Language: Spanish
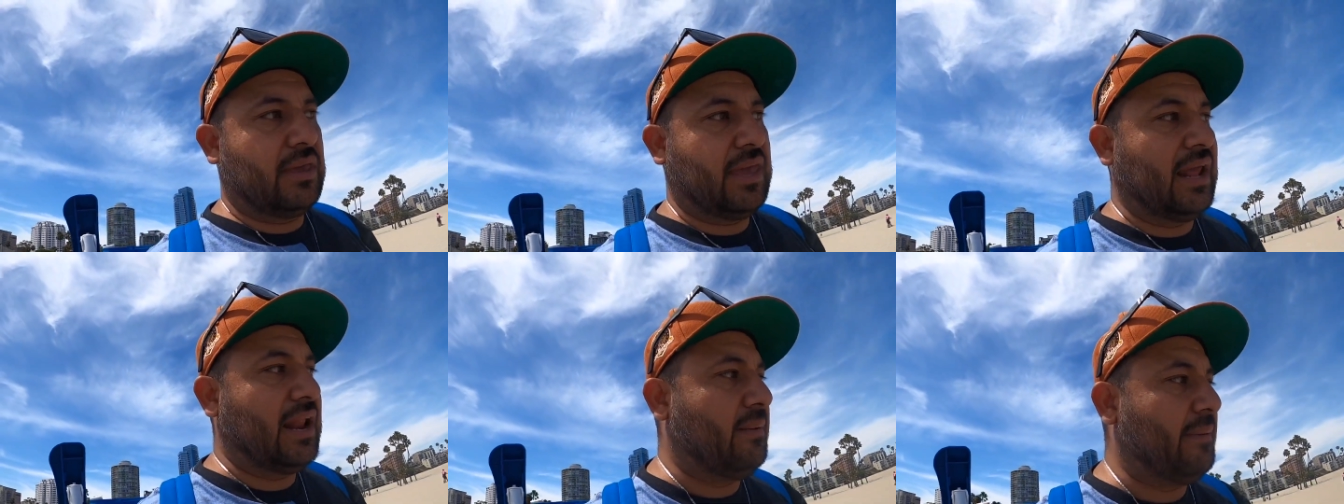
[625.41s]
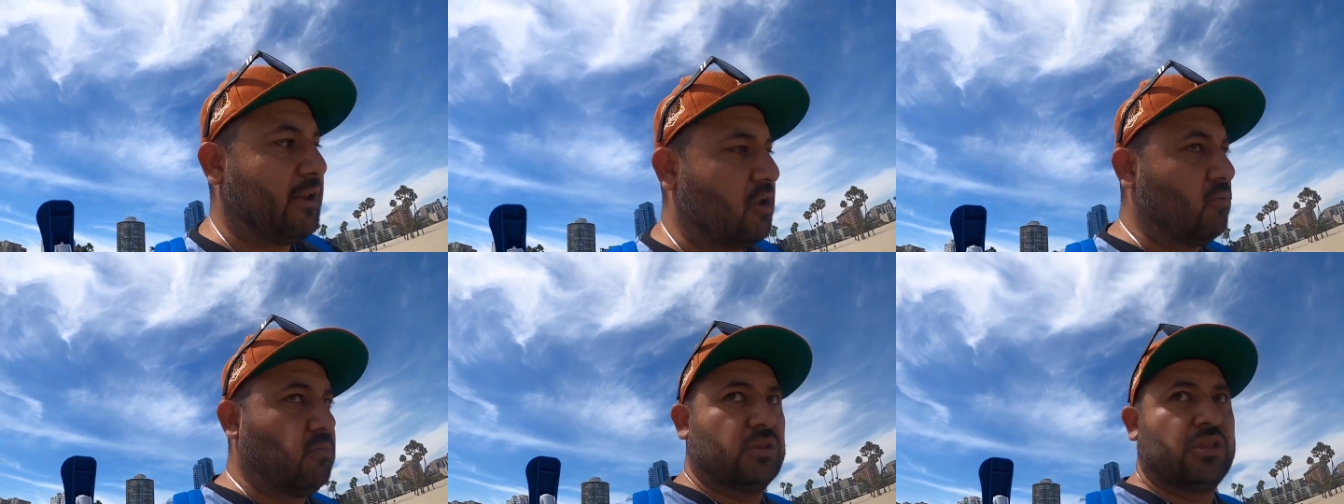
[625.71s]

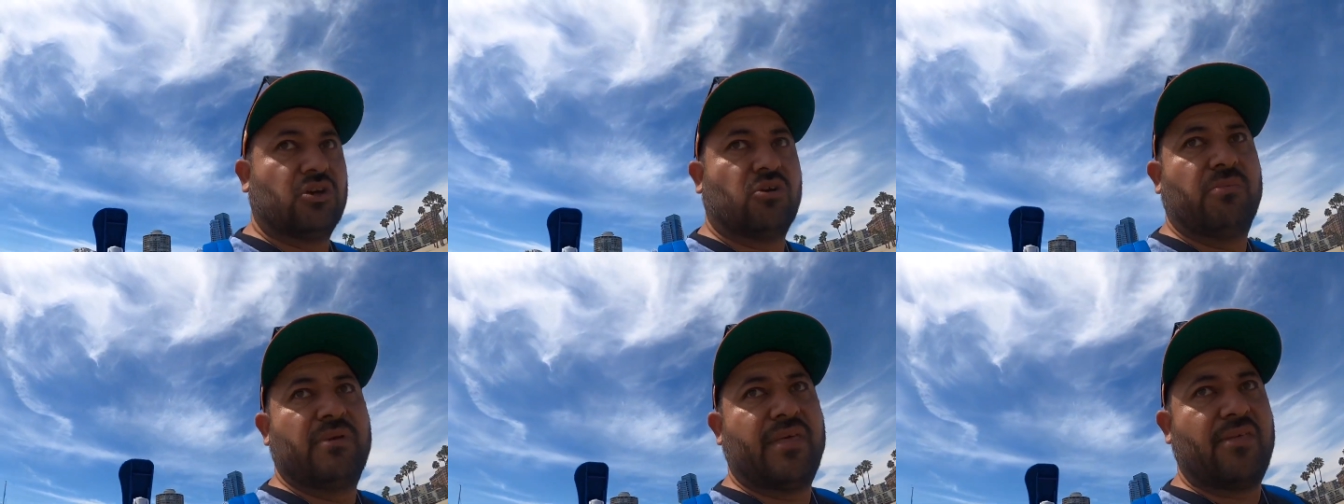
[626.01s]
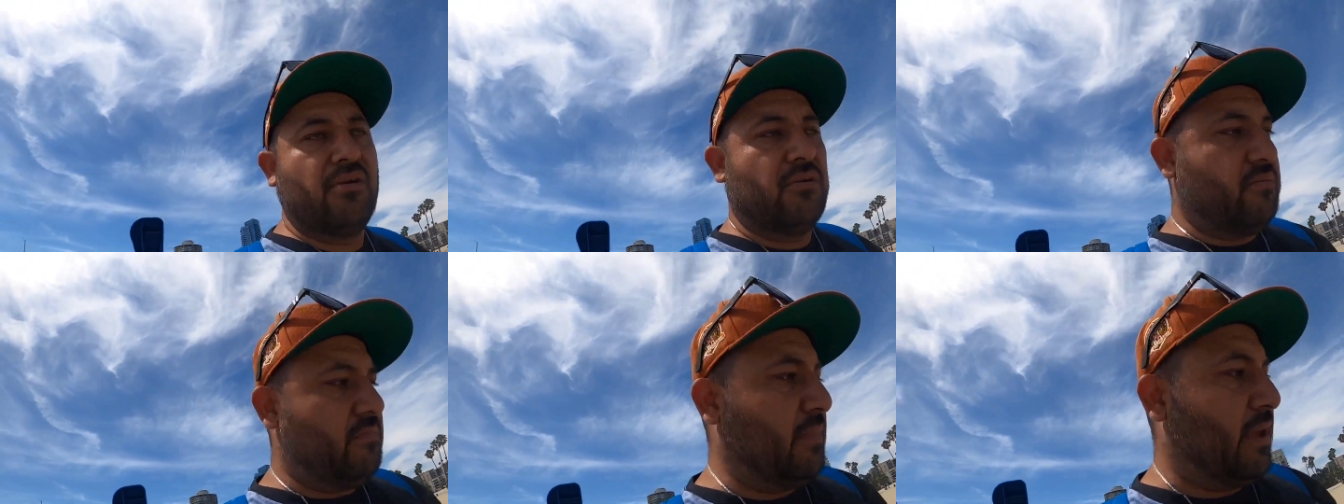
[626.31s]
¿Quiere ver cómo tengo mi
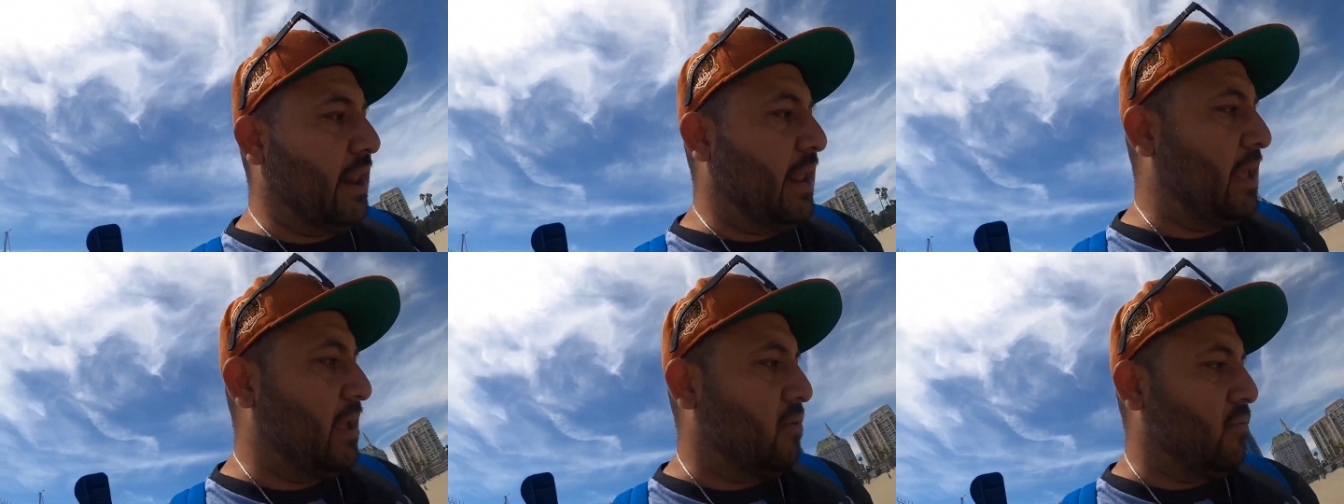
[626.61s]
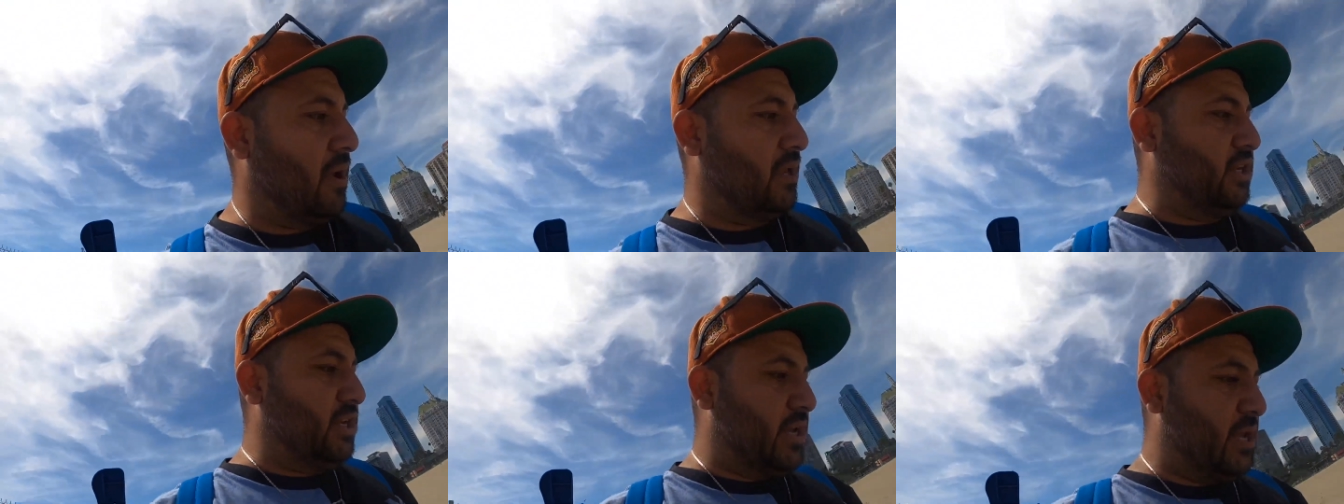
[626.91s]
dedo? Mire,
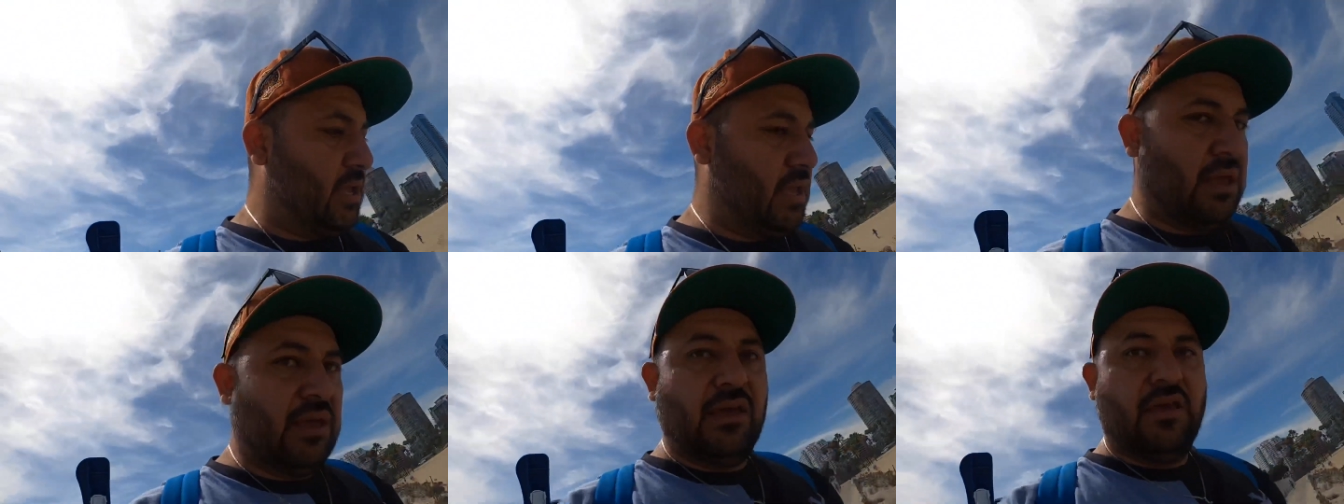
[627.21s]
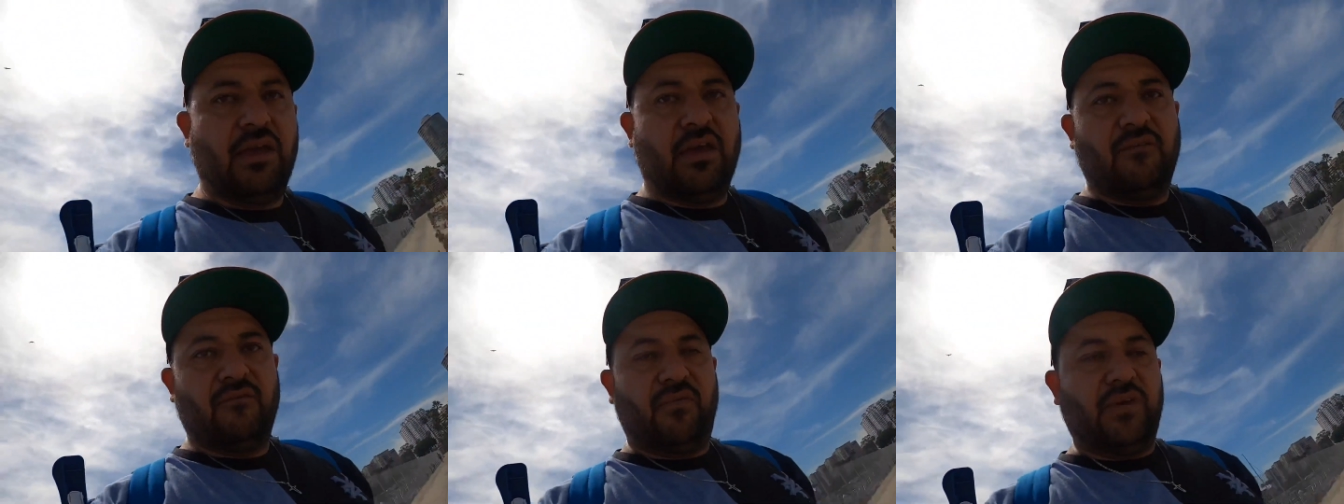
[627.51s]
guache.
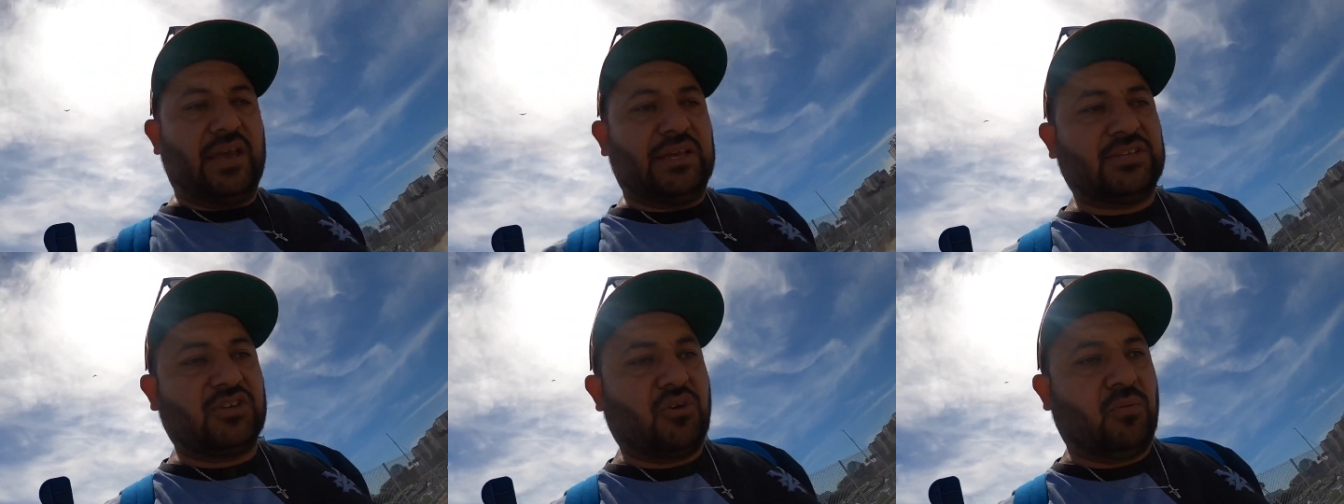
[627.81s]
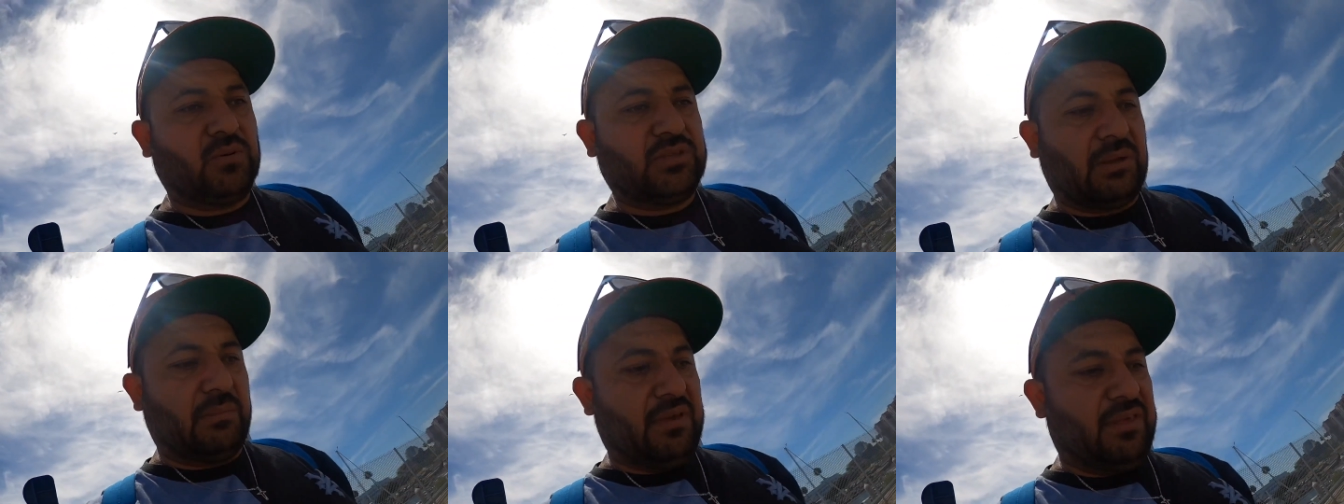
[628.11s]
Fíjese
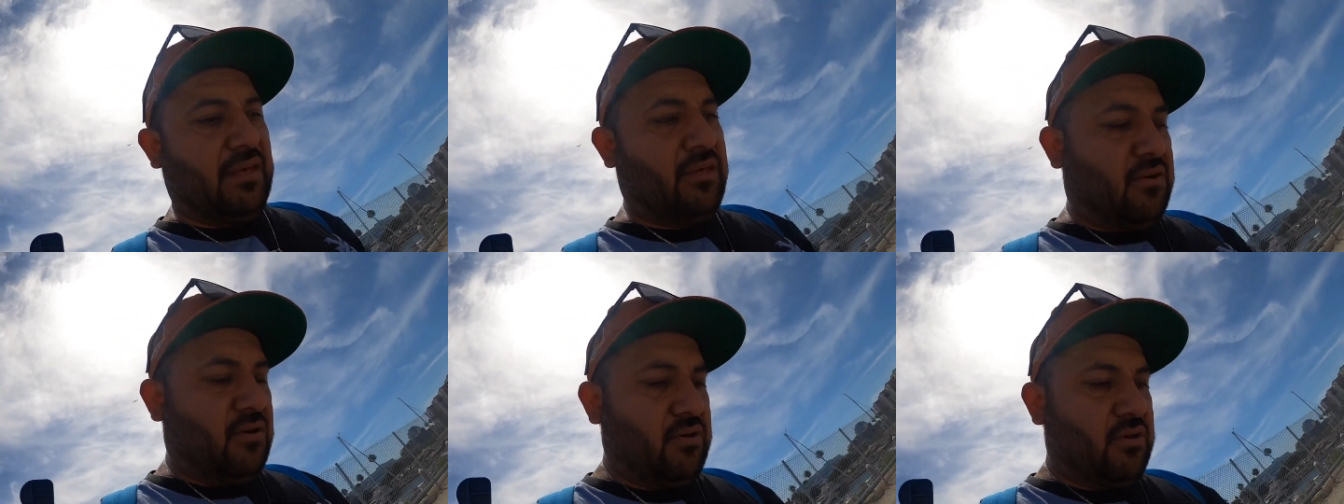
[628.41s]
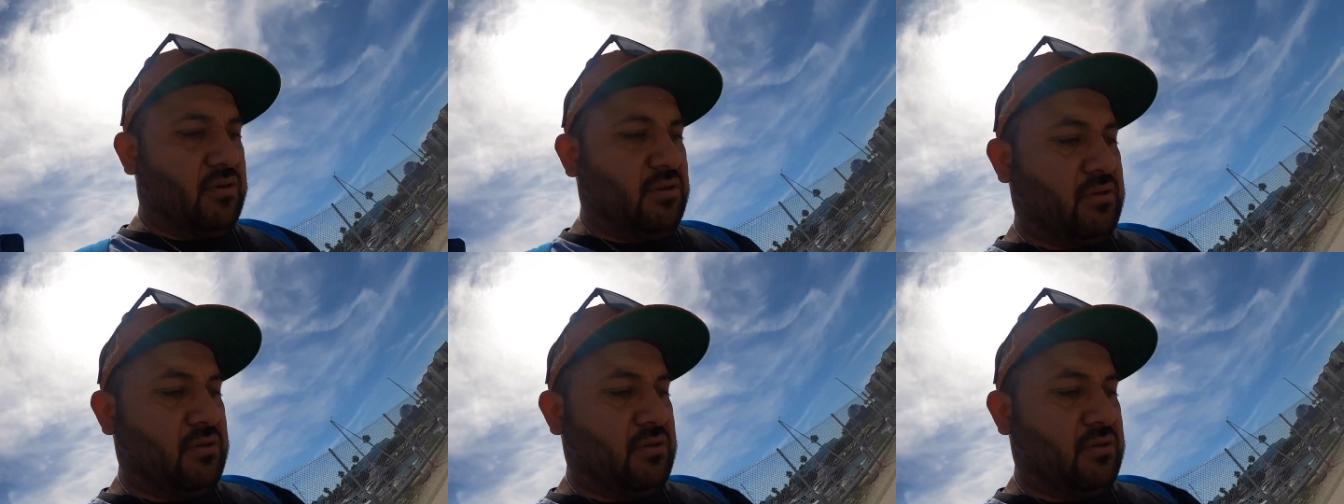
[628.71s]
cómo está mi dedo.